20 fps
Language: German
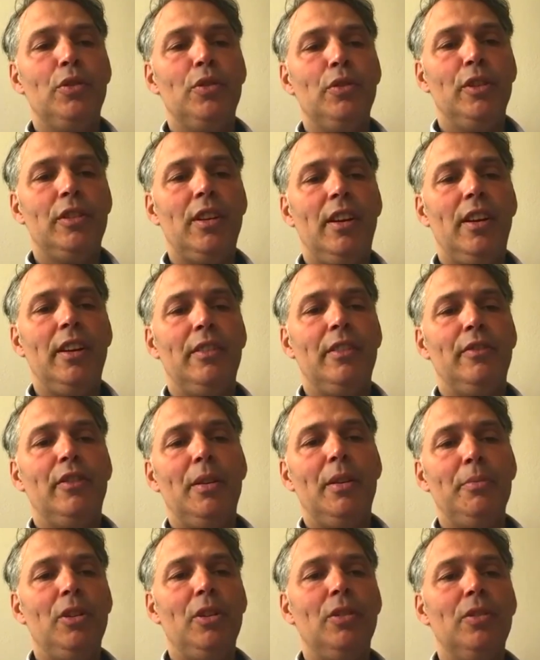Wir haben ja auch noch
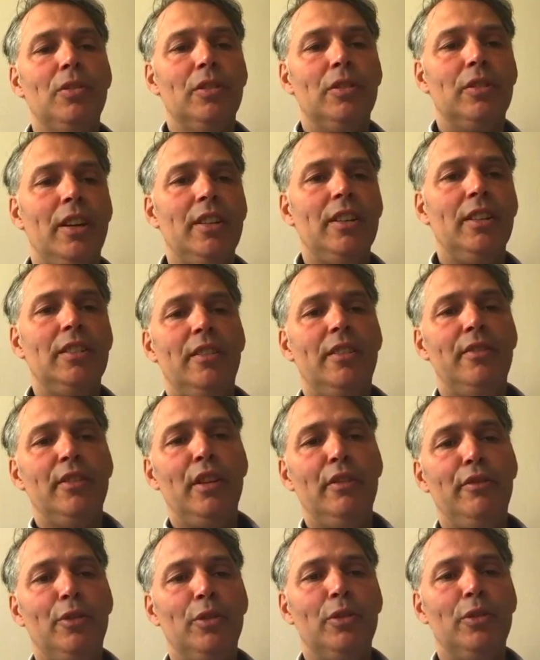300 kW
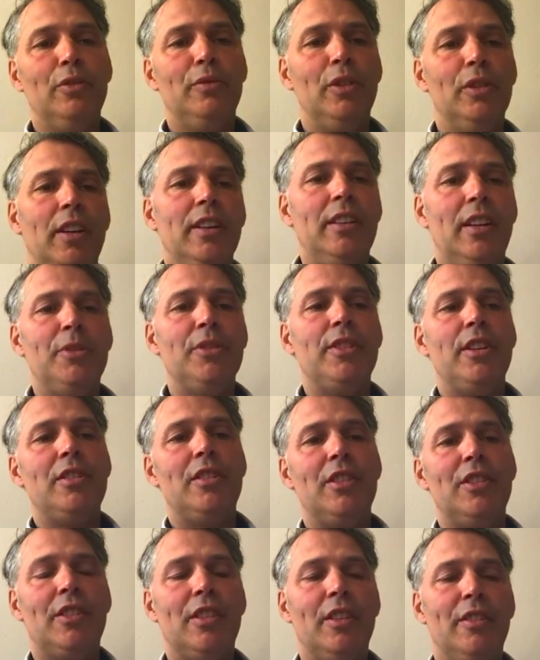Photovoltaik, haben
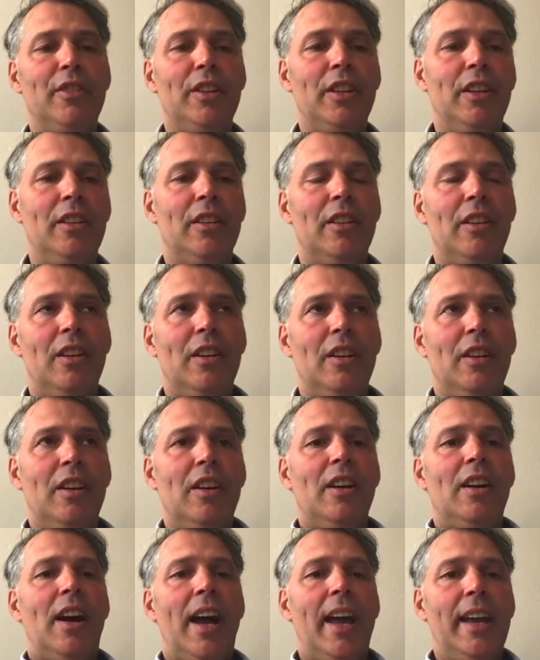60 kW
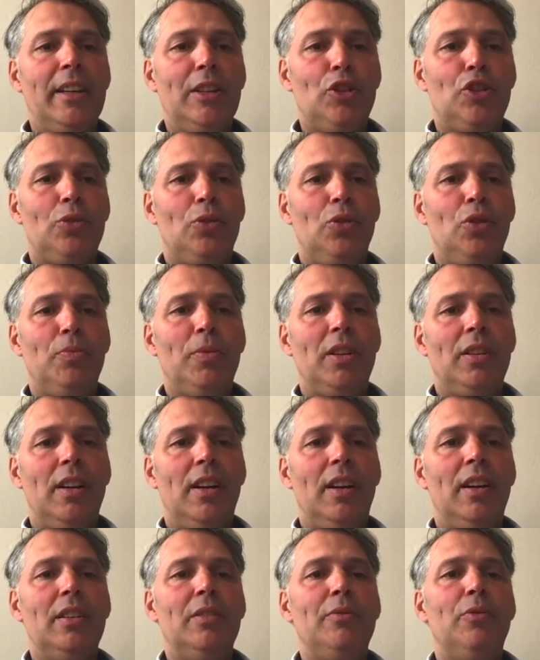
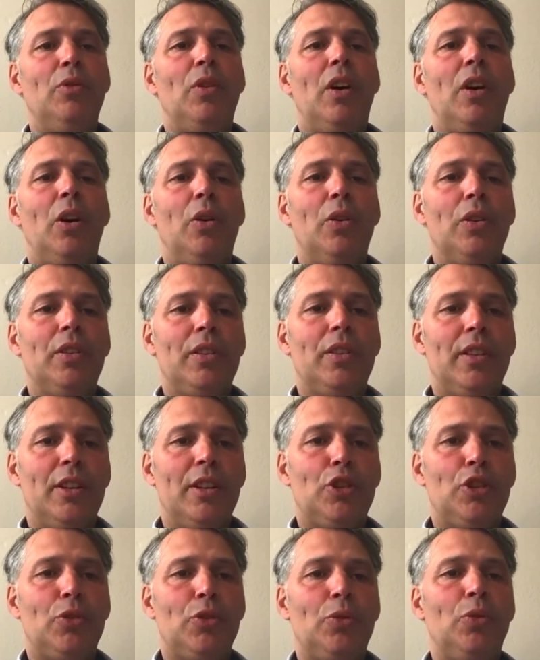Eigenstromanlage, wo auch der
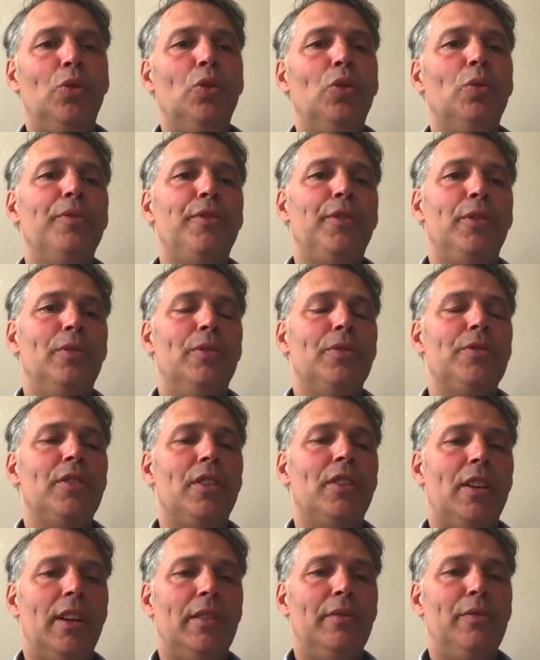Strom für unseren
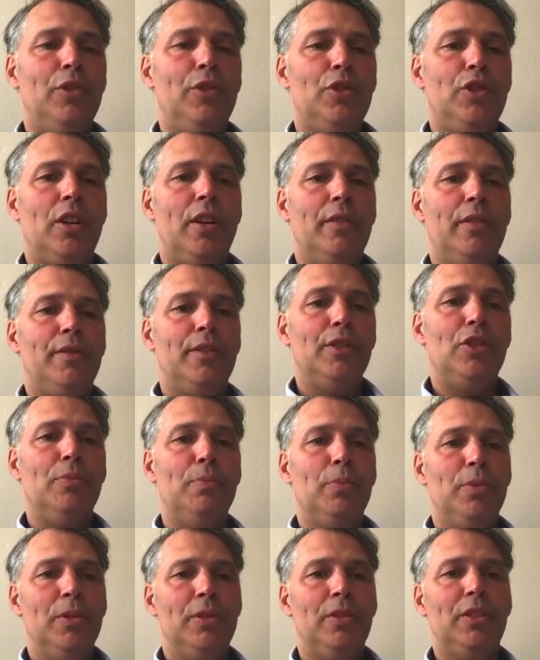landwirtschaftlichen Betrieb
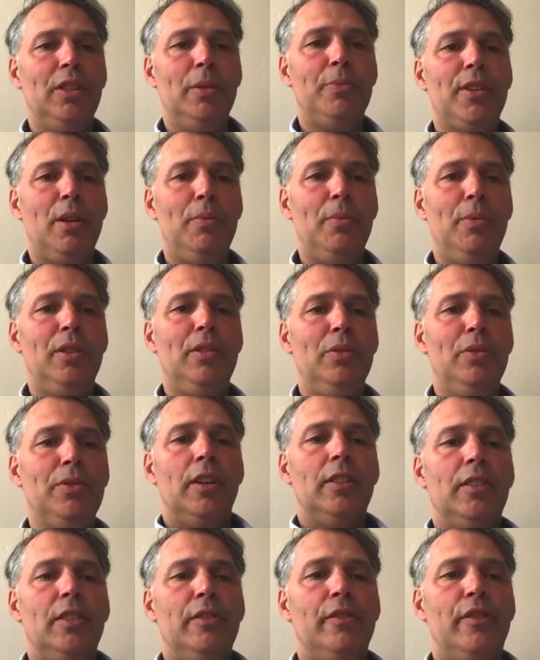selber genutzt wird.
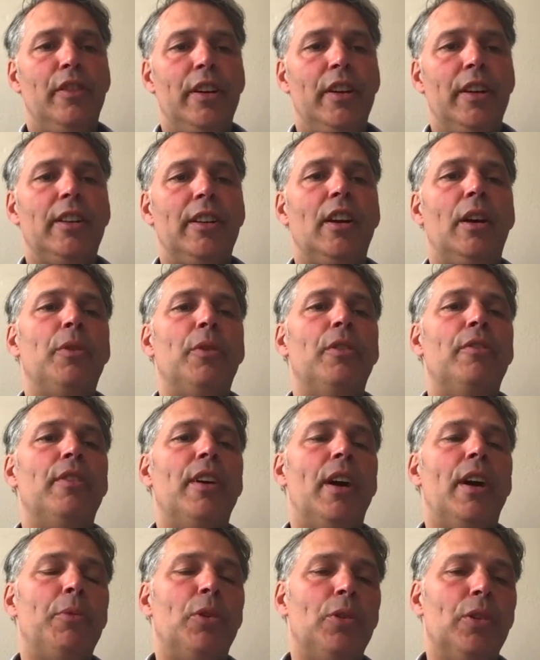Wir haben eine
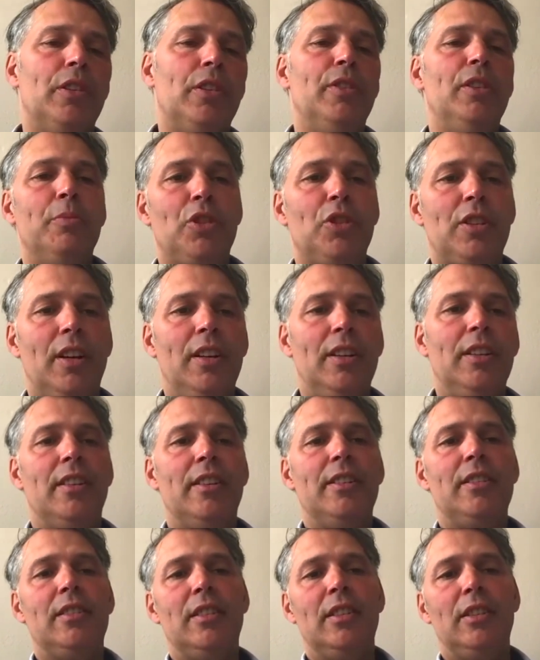Wärmerückgewinnung im Stall, das
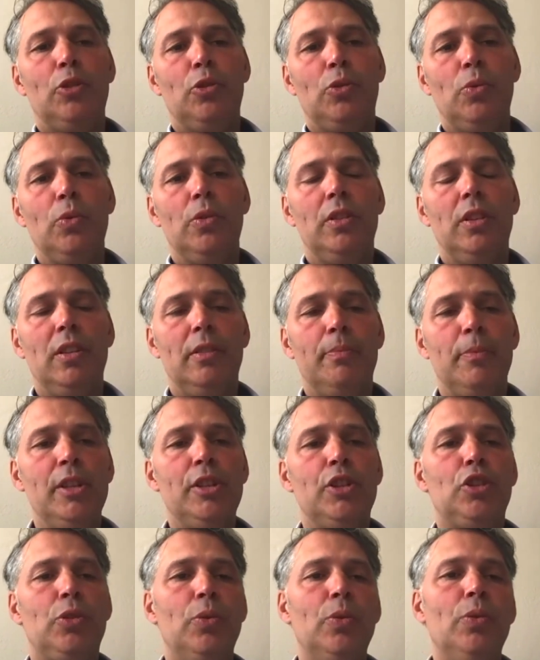heißt, die, die
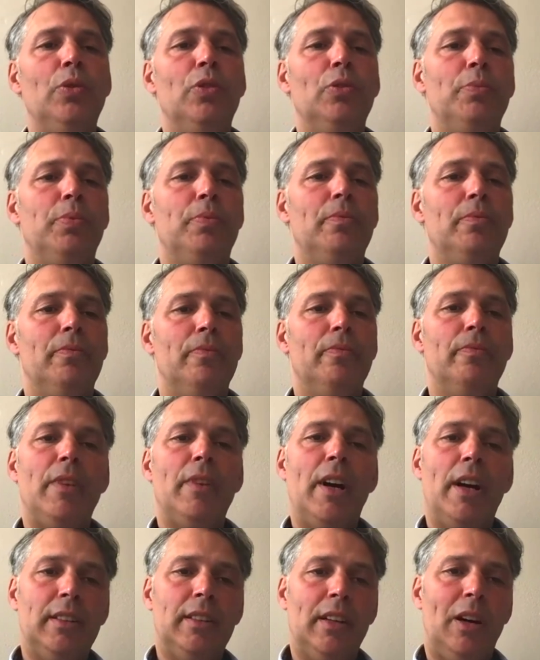Milchkühlung
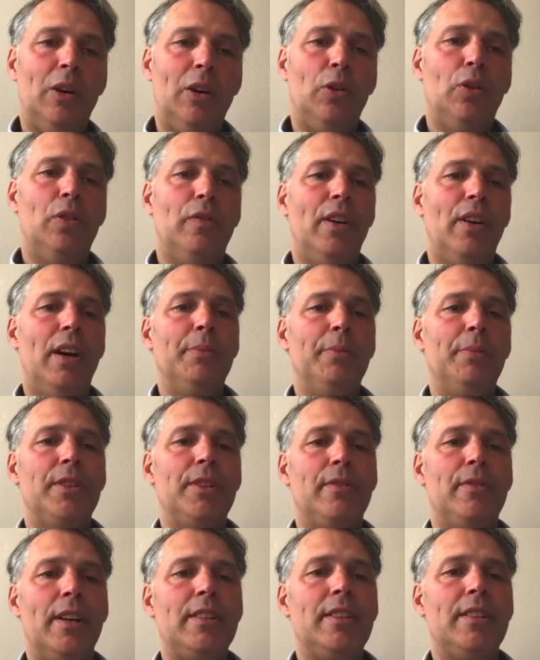macht auch warmes
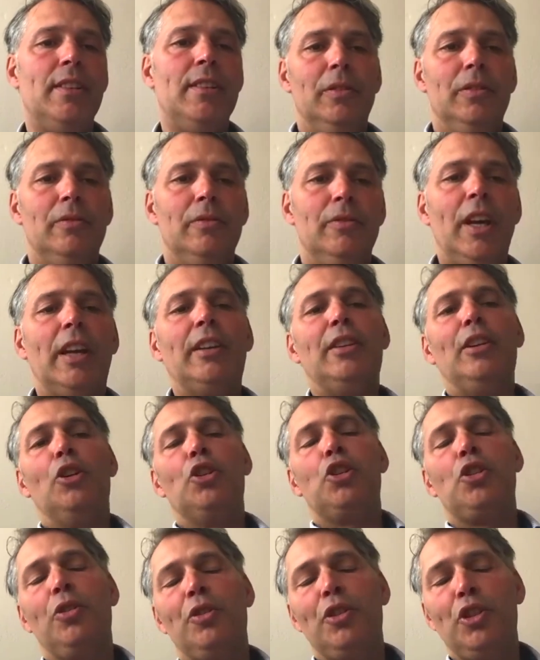Wasser. Wir hatten auch schon die
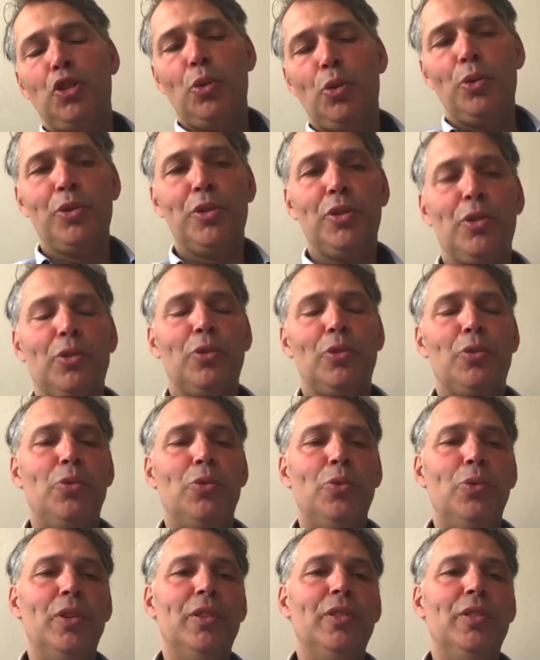schönste Kuh in
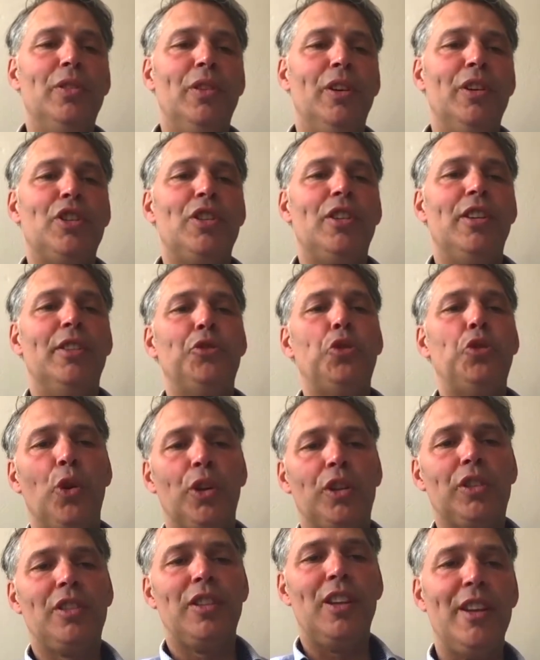Deutschland, die
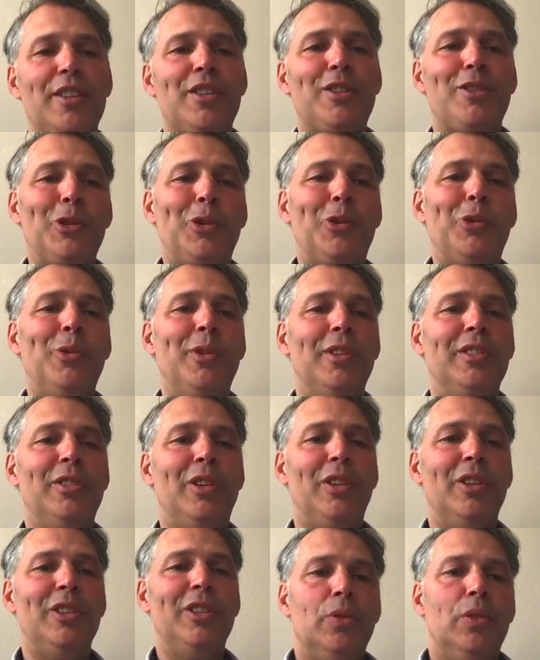höchstleistende Kuh in Deutschland
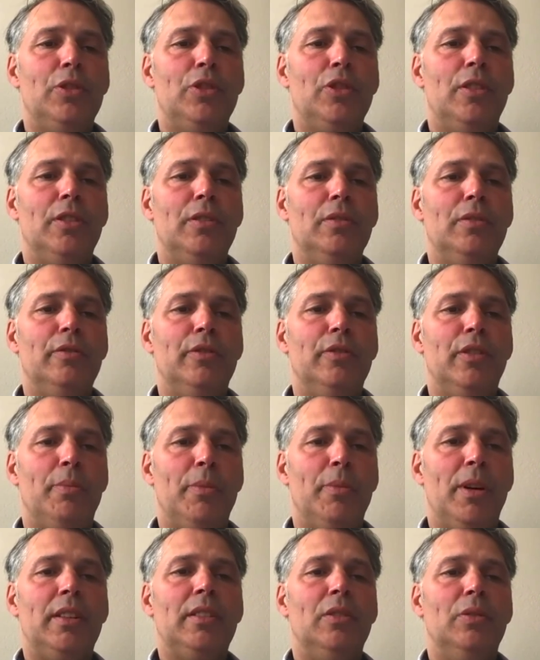und vermarkten auch
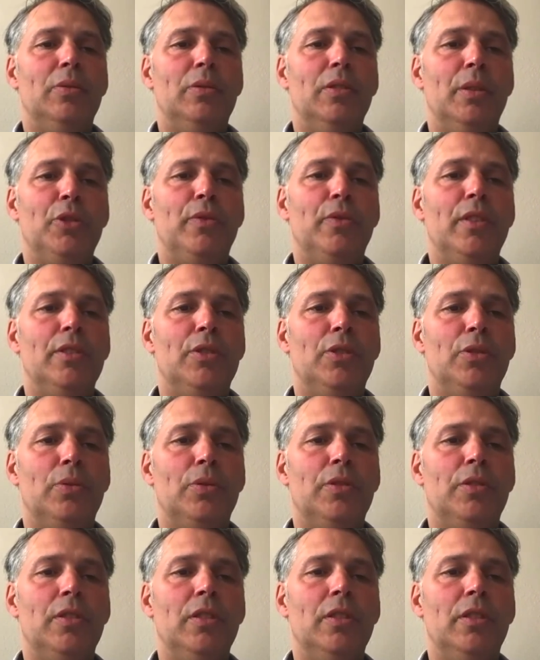unheimlich viele Zuchttiere.
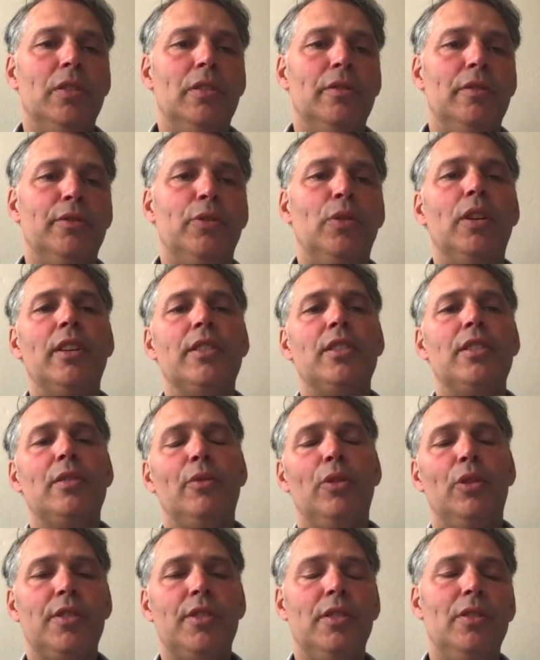Vorletzte Woche sind noch
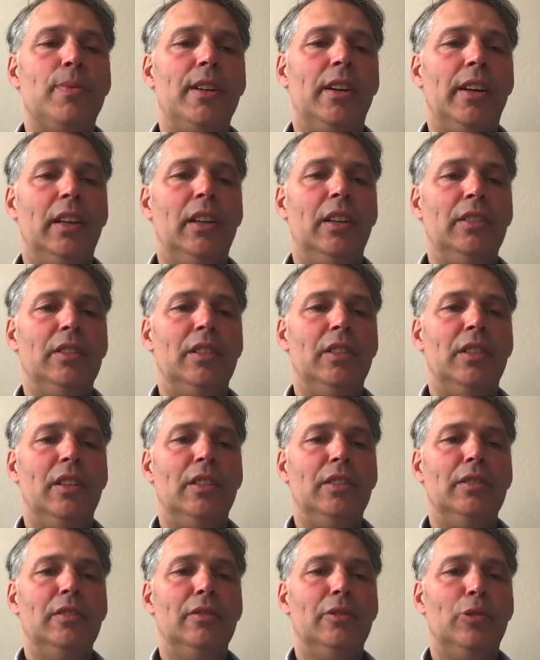zwei nach England gegangen,
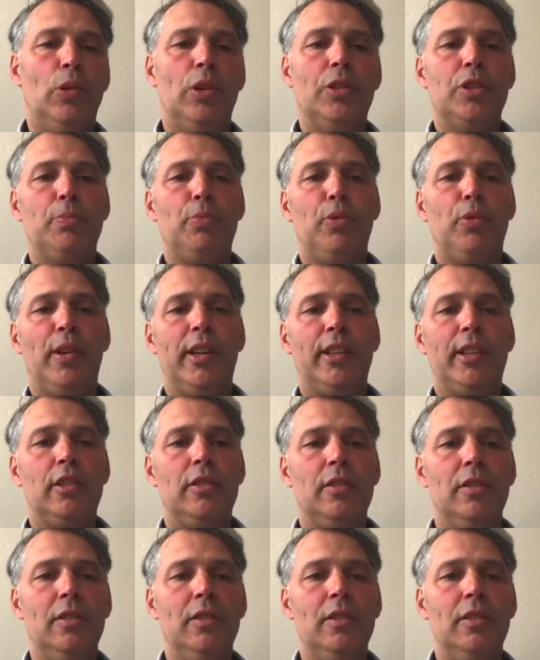trotz Brexit.